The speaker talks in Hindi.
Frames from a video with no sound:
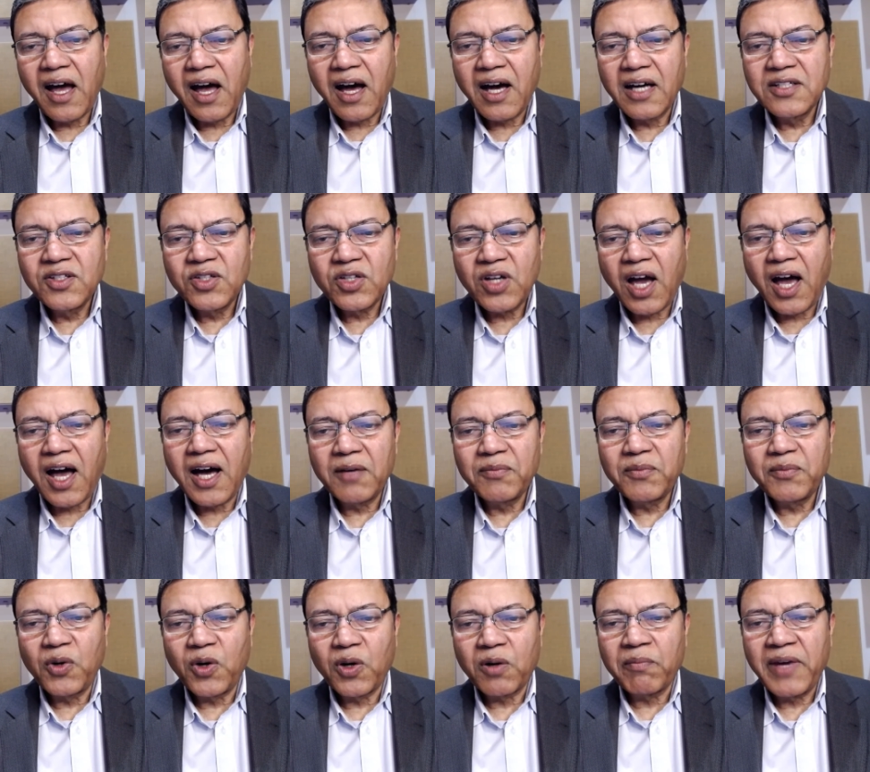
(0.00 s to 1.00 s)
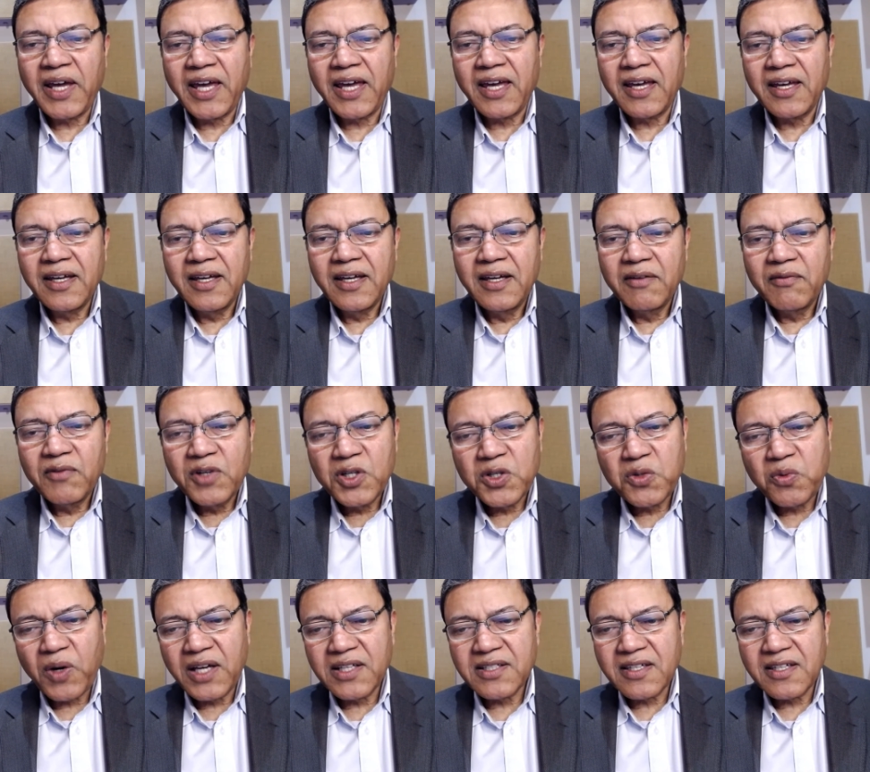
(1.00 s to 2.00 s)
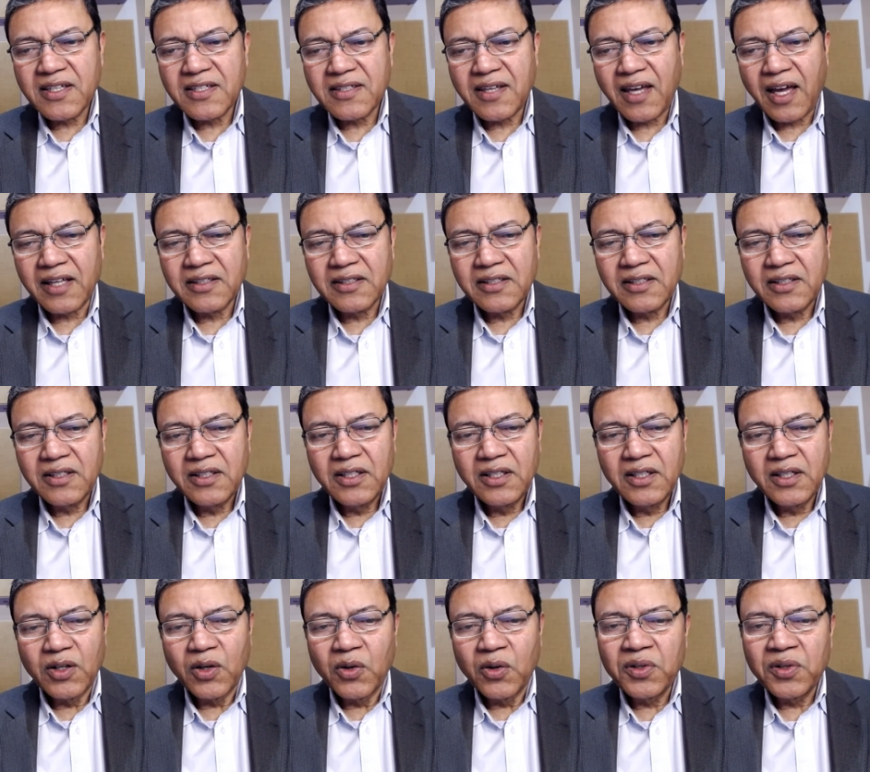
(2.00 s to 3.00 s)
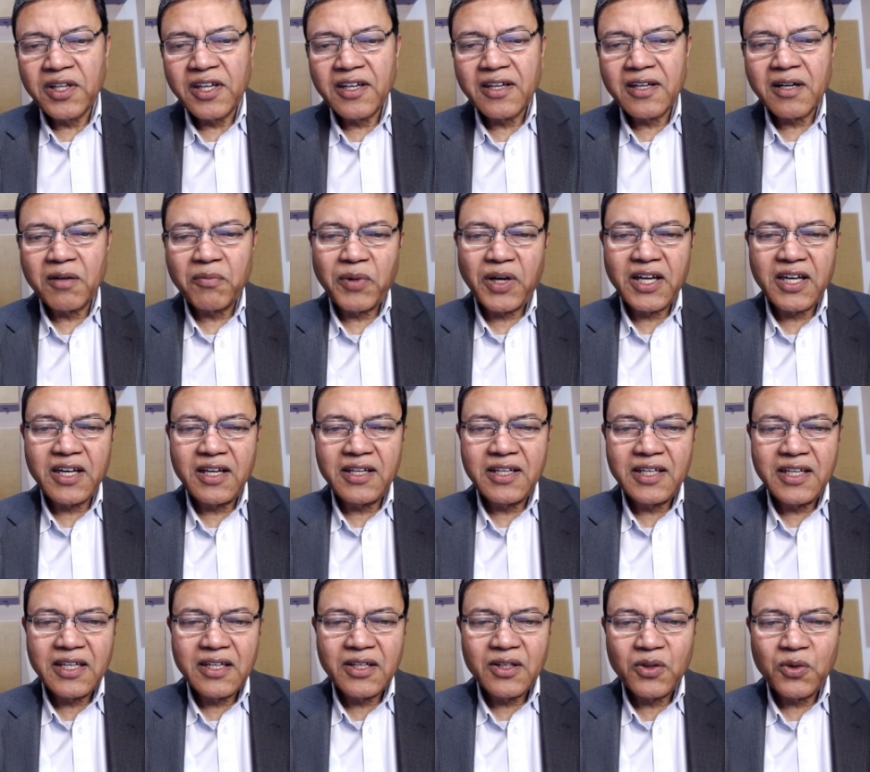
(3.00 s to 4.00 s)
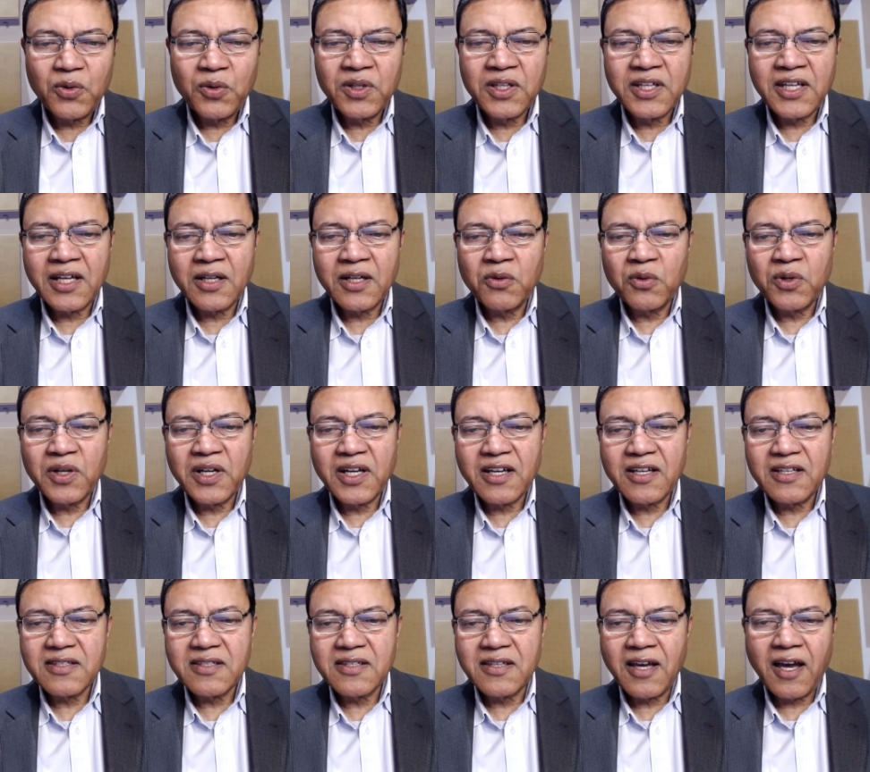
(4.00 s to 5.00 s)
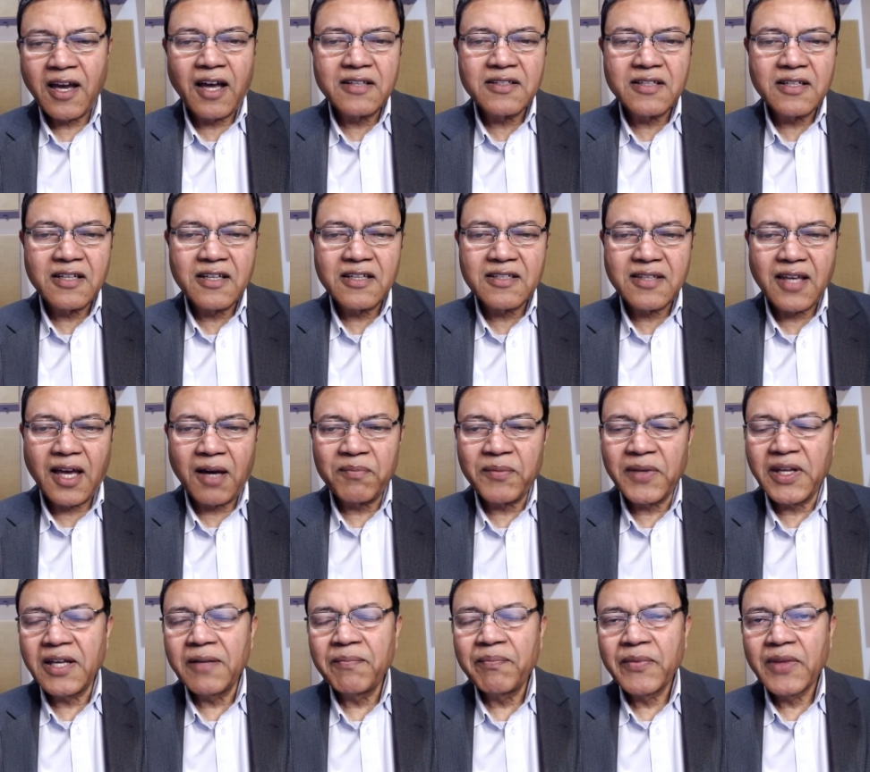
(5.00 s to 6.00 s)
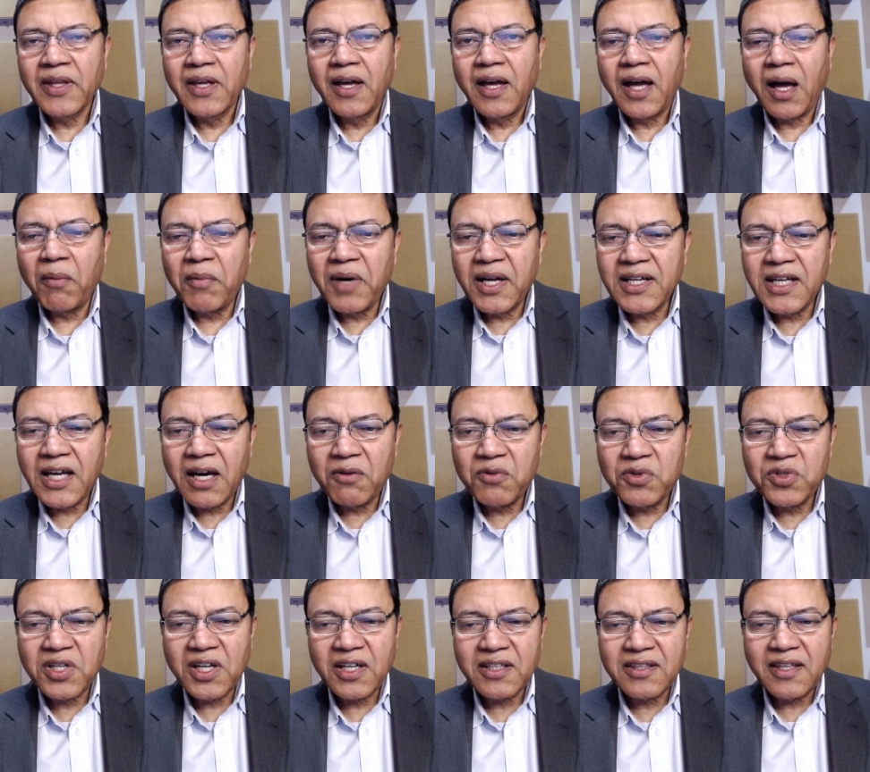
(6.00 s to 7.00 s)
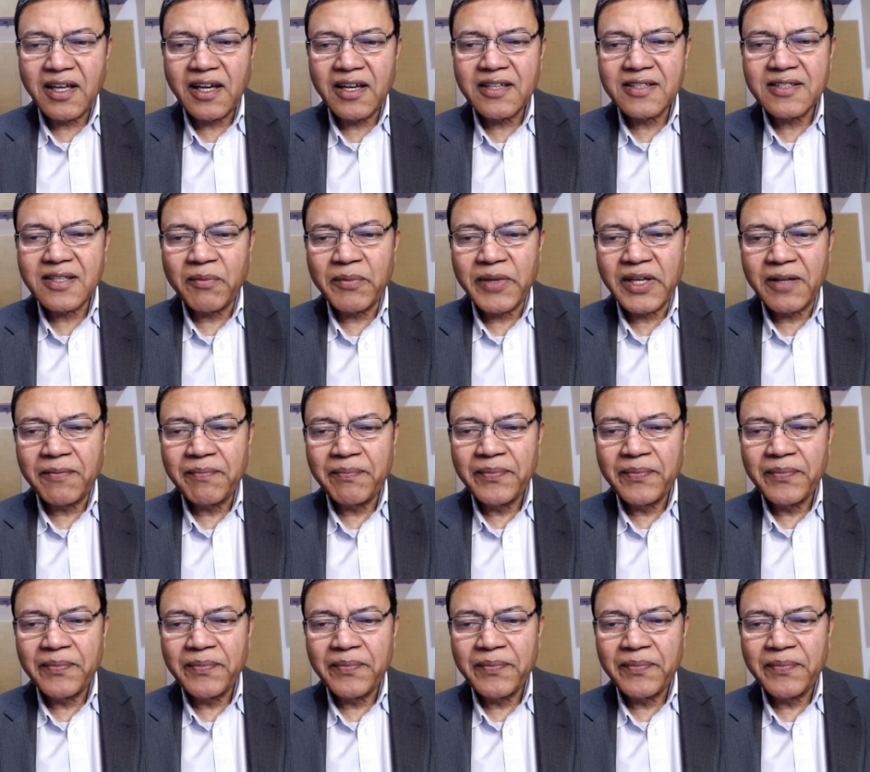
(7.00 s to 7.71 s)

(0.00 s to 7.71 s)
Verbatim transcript: आज आप और मैं विश्वास के साथ उनकी कृपा के लिए उनके अनुग्रह के सिंहासन के सामने हमारी आवश्यकता के समय